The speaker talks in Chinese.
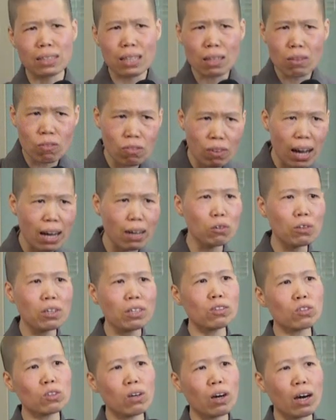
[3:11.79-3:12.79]
在发
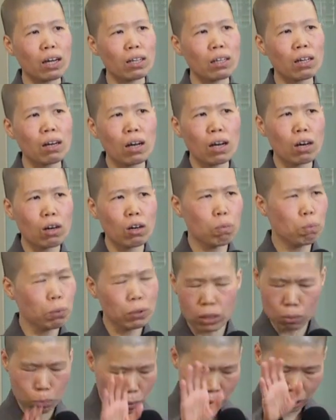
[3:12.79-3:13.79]
愿就好了。”哦，
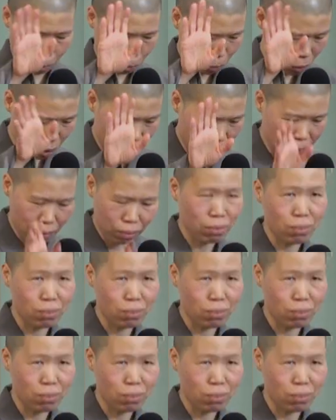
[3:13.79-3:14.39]
不行不行不行，